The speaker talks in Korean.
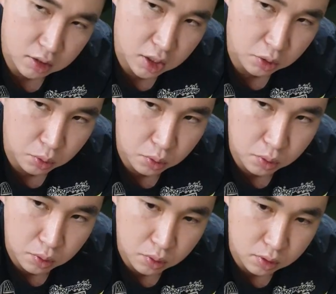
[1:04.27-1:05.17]
어제도
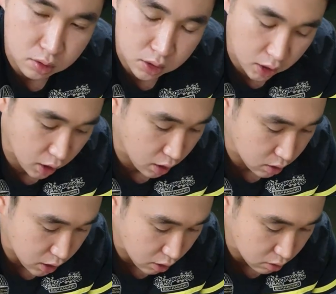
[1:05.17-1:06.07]
그 제가
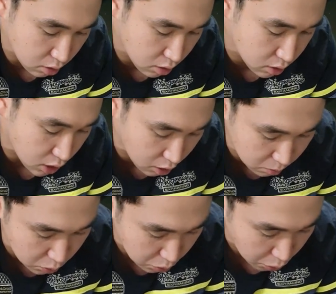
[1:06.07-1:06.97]
창, 청년
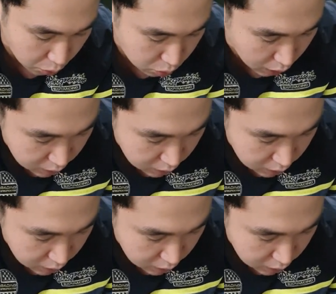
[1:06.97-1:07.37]
창업론 교육을